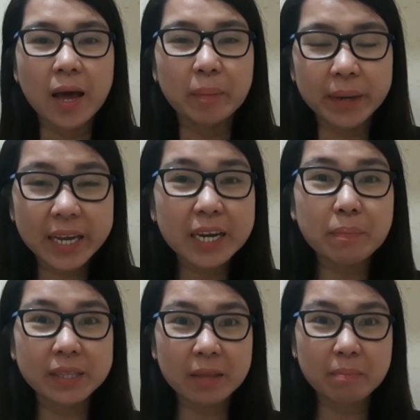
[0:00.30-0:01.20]
May
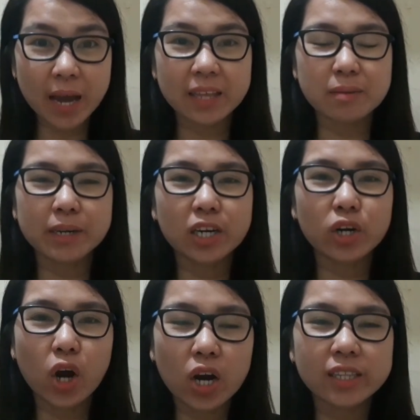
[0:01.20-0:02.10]
karapatan ba na
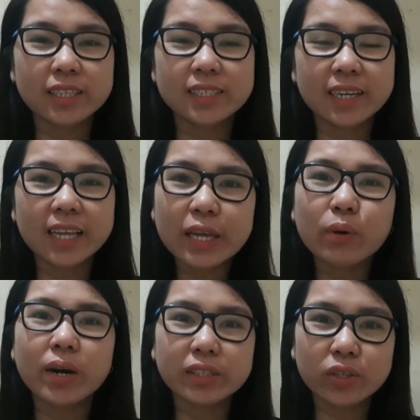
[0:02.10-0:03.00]
magkaroon ng sariling
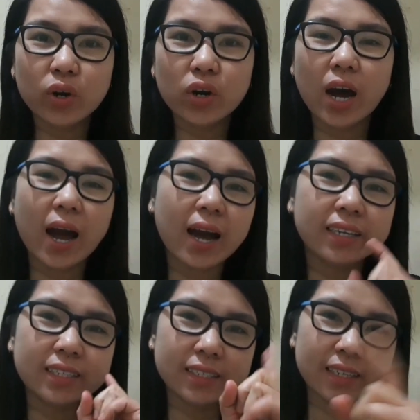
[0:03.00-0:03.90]
kwarto
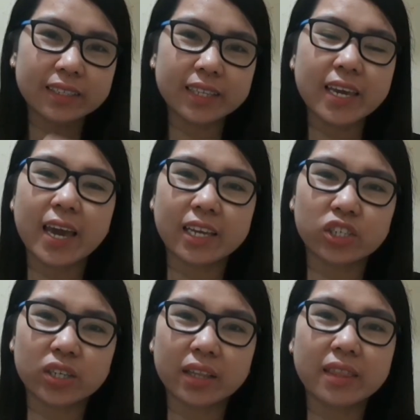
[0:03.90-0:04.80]
ang isang
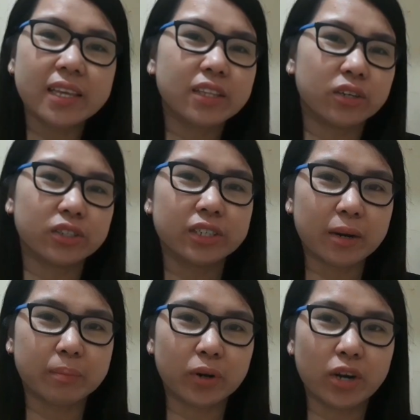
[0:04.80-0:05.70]
DH dito sa
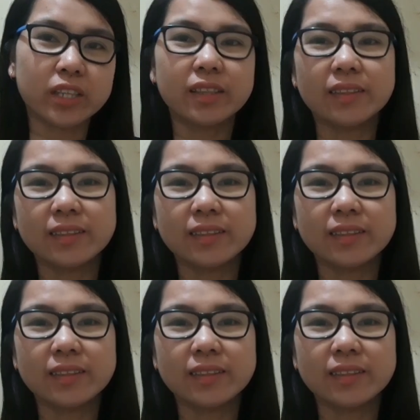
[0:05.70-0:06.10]
abroad?